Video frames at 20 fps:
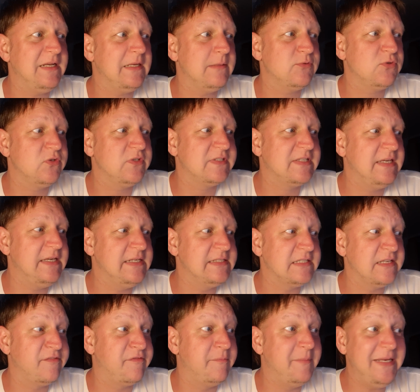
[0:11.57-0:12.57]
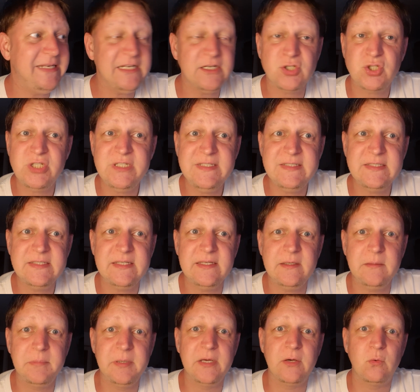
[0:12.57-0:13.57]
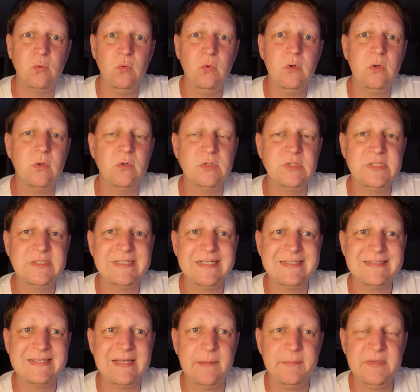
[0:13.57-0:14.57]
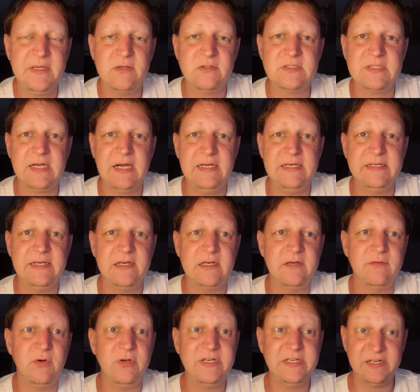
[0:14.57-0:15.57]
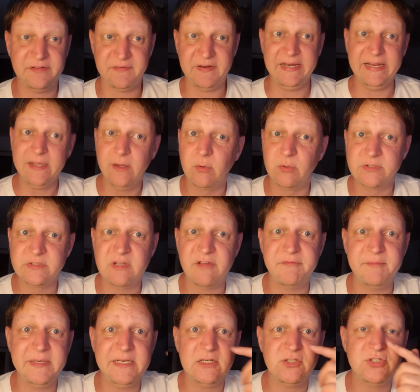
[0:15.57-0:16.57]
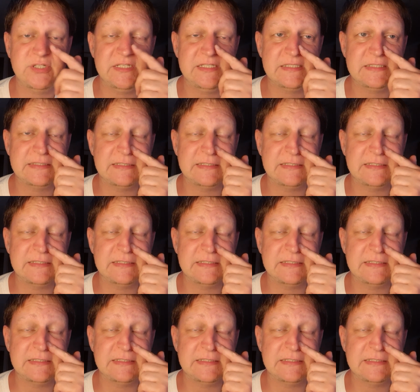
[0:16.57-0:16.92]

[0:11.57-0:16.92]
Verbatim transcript: Am Schluss ging es Elfmeterschießen gegen Peru und das haben die Australier dann gewonnen in der Verlängerung des Elfmeterschießens.